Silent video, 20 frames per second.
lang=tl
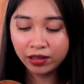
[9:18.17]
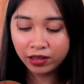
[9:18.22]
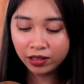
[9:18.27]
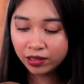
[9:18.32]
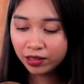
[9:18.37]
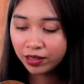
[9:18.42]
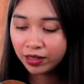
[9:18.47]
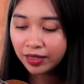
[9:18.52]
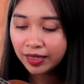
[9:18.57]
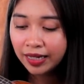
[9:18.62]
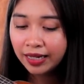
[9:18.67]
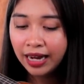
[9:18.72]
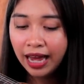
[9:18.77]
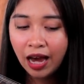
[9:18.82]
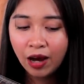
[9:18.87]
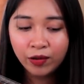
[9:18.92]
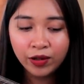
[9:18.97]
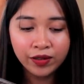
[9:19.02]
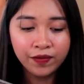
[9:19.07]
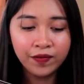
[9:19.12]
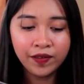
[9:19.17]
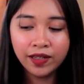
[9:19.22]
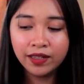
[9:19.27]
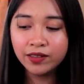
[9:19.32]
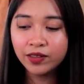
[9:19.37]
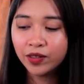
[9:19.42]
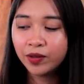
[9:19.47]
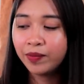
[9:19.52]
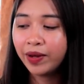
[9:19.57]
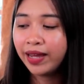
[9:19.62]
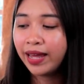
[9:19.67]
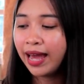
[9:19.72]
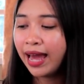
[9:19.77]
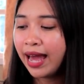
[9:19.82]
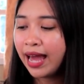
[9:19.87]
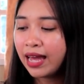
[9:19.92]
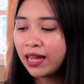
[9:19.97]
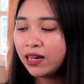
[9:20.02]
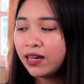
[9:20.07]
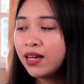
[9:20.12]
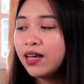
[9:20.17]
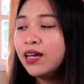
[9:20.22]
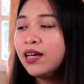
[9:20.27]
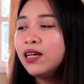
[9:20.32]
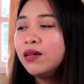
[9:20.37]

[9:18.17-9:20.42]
looks and how it feels on my hand.